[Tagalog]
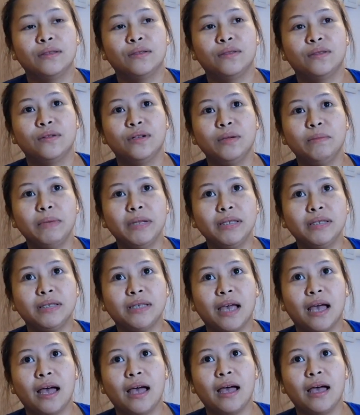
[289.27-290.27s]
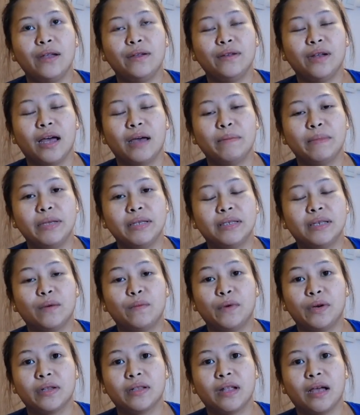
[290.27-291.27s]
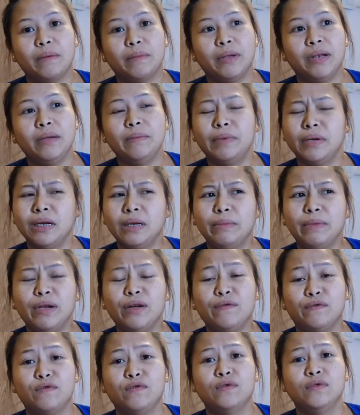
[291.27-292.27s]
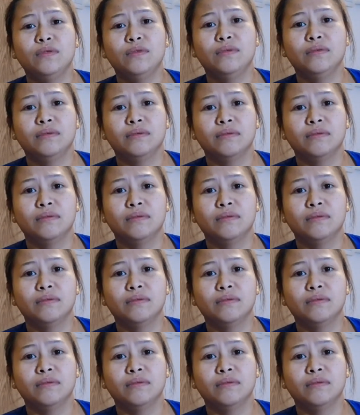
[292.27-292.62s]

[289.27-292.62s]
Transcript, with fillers: doon naman sa ano namin sa work namin libre naman ng food